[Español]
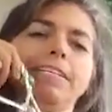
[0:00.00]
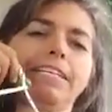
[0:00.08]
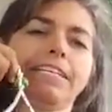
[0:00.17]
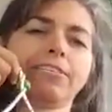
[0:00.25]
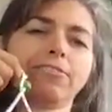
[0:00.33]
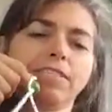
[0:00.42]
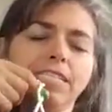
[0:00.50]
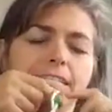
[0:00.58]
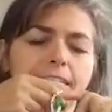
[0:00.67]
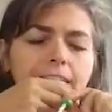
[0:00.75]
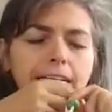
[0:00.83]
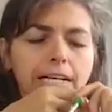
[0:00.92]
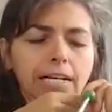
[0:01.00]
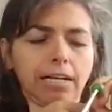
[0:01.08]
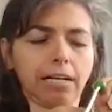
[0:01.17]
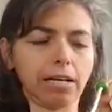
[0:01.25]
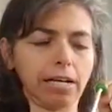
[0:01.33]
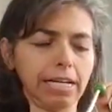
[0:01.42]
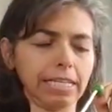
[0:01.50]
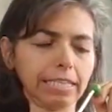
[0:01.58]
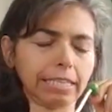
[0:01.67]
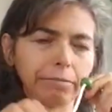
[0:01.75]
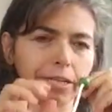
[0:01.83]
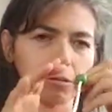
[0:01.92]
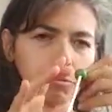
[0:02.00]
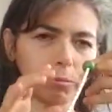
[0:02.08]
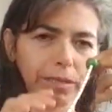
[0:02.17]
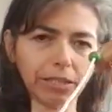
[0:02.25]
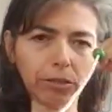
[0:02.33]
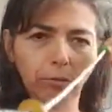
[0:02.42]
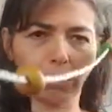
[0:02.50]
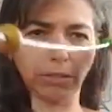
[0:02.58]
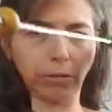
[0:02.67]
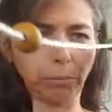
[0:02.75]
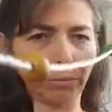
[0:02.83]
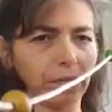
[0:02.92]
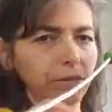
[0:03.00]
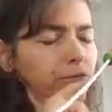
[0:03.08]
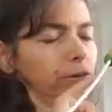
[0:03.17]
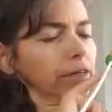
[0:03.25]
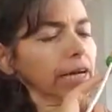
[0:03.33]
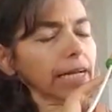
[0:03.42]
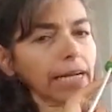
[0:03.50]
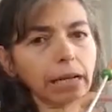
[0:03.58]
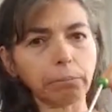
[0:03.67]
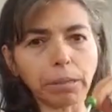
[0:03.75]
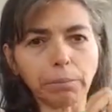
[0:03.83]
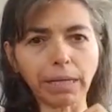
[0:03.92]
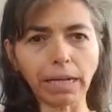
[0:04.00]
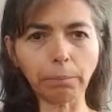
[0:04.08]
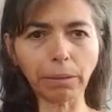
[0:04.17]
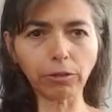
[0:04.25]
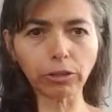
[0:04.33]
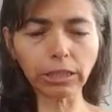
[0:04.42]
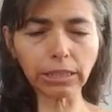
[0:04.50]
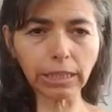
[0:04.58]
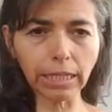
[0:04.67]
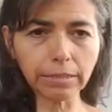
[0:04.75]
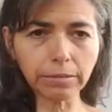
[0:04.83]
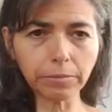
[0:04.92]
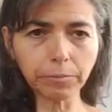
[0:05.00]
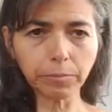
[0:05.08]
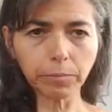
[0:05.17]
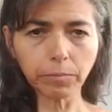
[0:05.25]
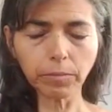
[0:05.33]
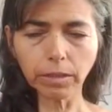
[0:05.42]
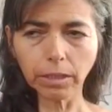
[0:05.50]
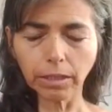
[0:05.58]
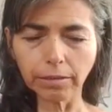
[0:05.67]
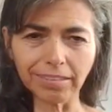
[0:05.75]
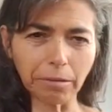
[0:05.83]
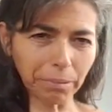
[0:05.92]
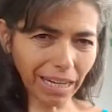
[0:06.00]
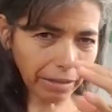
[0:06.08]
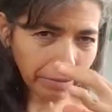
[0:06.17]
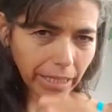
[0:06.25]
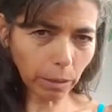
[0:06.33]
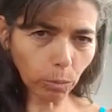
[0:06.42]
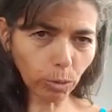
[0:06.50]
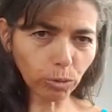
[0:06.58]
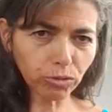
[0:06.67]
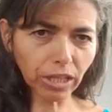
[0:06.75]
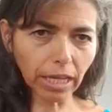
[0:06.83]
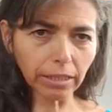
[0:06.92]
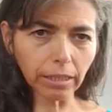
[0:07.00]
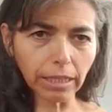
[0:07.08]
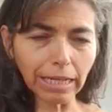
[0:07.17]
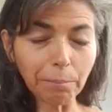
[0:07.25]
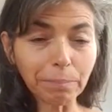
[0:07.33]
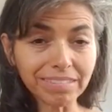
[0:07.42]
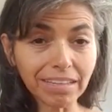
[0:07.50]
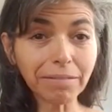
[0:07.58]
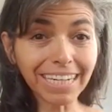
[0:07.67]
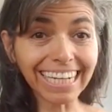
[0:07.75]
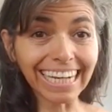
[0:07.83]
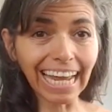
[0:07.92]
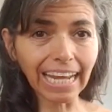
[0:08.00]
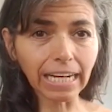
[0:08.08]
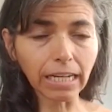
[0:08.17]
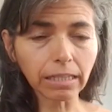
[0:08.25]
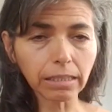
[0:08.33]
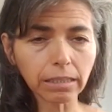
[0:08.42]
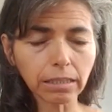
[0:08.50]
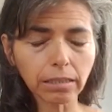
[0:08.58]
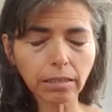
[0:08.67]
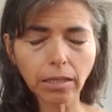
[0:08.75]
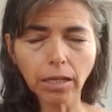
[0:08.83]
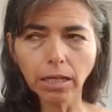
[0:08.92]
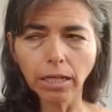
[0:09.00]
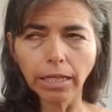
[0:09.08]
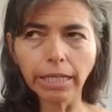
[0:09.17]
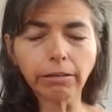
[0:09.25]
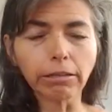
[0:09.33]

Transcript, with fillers: Entonces, en determinado momento, cuando pude enfocar la primera pelotita, siempre la veía borrosa, la empecé a ver clara y